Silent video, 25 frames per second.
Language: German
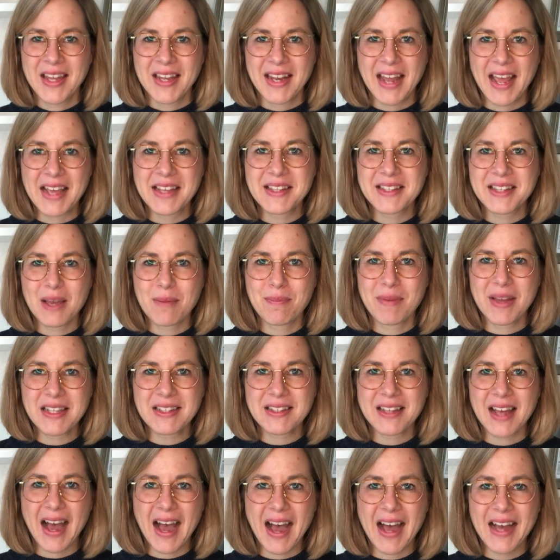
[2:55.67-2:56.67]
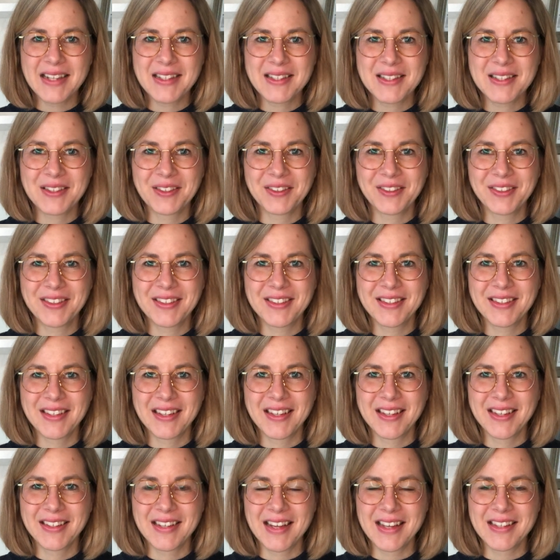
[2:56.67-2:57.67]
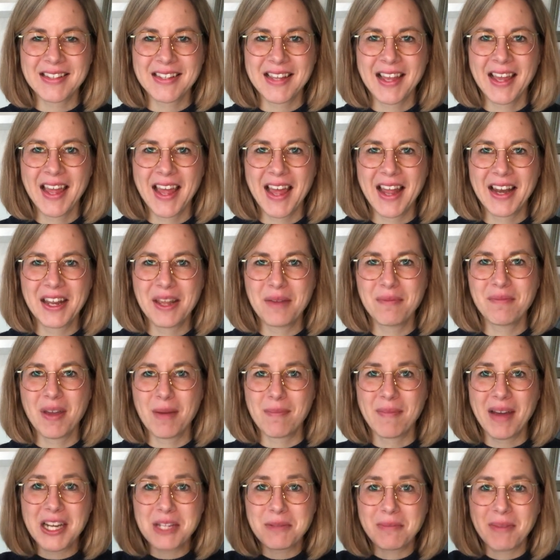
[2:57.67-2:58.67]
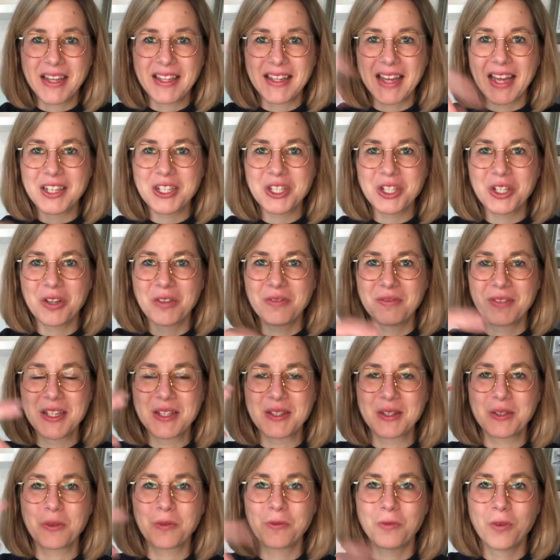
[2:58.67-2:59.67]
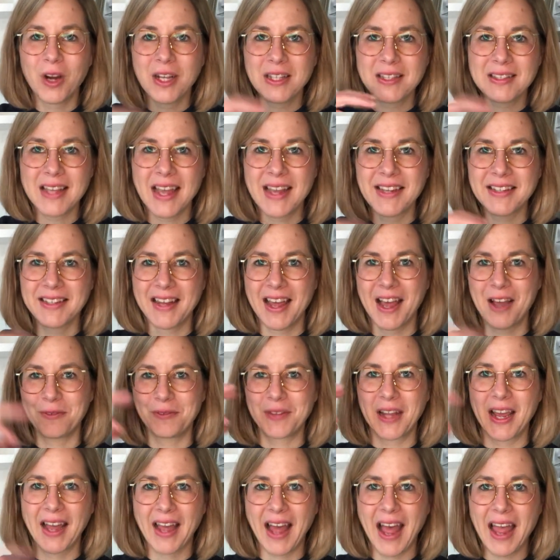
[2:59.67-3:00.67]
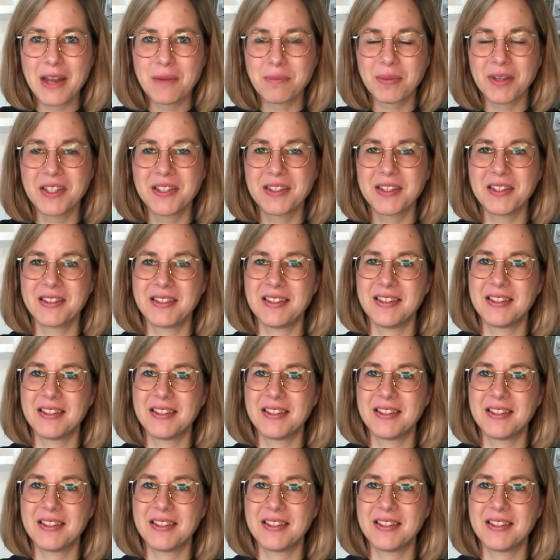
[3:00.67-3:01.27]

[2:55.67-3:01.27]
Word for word: der ist der beste Arzt und äh, das erleben wir manchmal jetzt schon, wie das so vorzeichenhaft hereinbricht in